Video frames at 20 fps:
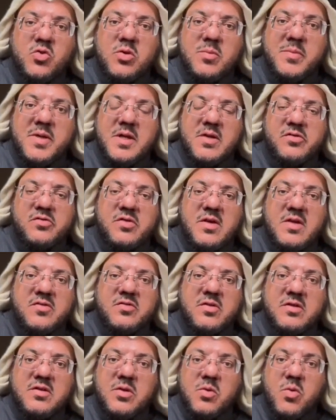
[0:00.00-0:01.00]
من
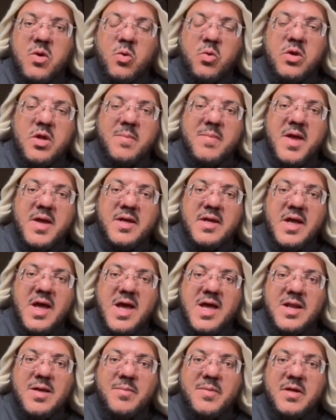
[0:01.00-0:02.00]
الساسة وعلماء
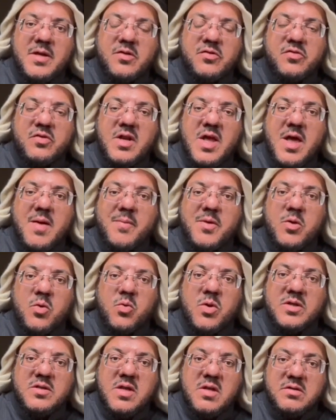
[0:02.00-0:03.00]
العالم الإسلامي
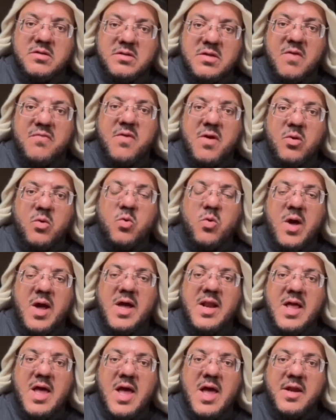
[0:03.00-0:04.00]
وتتفقوا
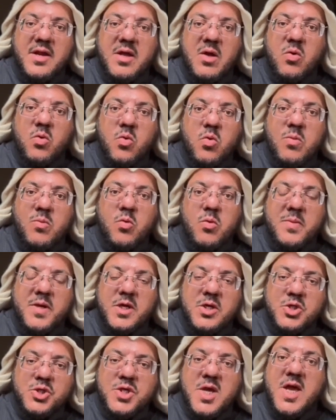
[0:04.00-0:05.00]
على أن يقوموا
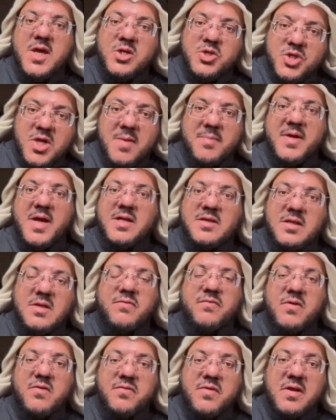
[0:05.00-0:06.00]
بإنشاء جامعة
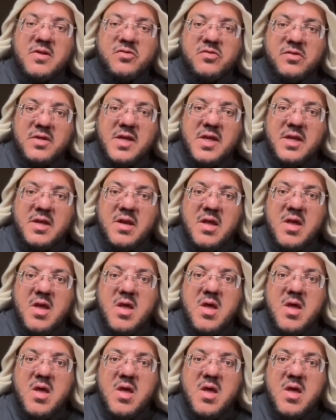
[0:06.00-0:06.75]
في فلسطين